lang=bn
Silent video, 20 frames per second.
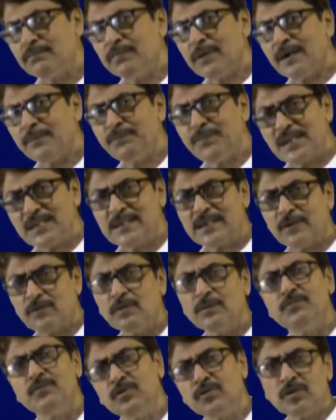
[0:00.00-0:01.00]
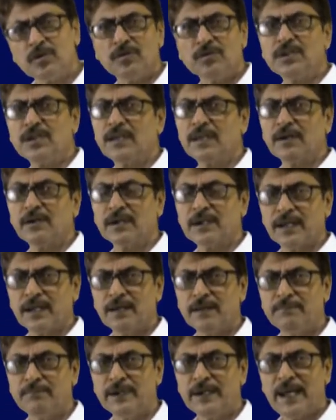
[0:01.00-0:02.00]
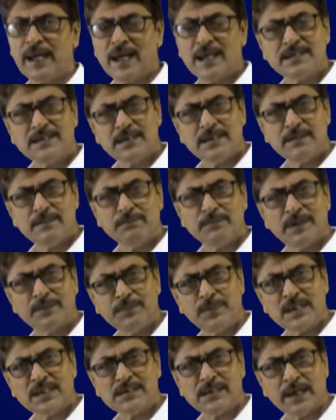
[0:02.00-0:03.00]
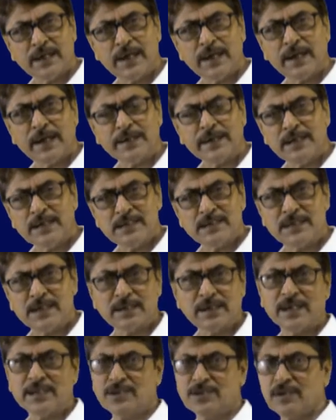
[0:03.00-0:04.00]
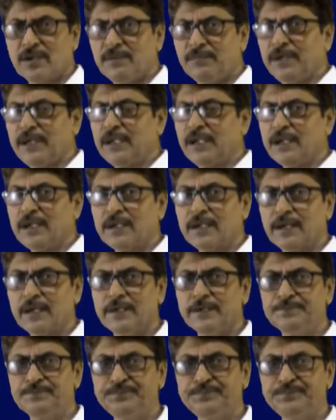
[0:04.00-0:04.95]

বা বেসে খুব দ্রুত গতিতে ঘটে মানে অ্যাসিড বা বেস একে ক্যাটালিসের কাজ করে বিক্রিয়াটাকে